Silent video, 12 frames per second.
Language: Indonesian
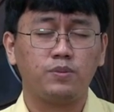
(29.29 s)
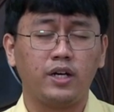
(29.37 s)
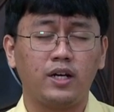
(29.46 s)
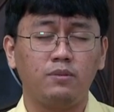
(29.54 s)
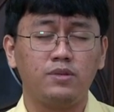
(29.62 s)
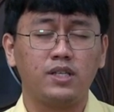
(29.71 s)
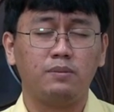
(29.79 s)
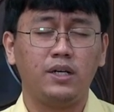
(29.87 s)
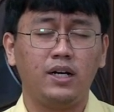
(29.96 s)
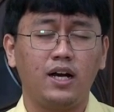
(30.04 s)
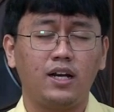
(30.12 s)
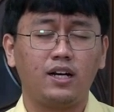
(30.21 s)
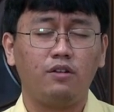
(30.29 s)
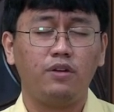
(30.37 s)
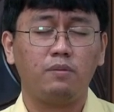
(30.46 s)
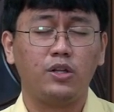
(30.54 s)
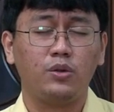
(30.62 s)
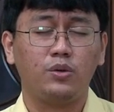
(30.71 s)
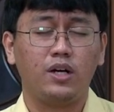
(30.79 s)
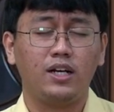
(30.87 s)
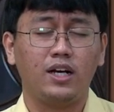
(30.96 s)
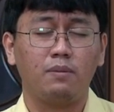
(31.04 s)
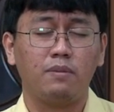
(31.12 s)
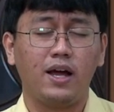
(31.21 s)
supaya kami bisa mendengarkan firman Tuhan
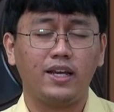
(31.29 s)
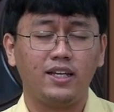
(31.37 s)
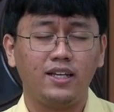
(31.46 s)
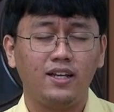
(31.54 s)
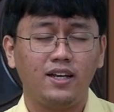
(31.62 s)
dengan baik.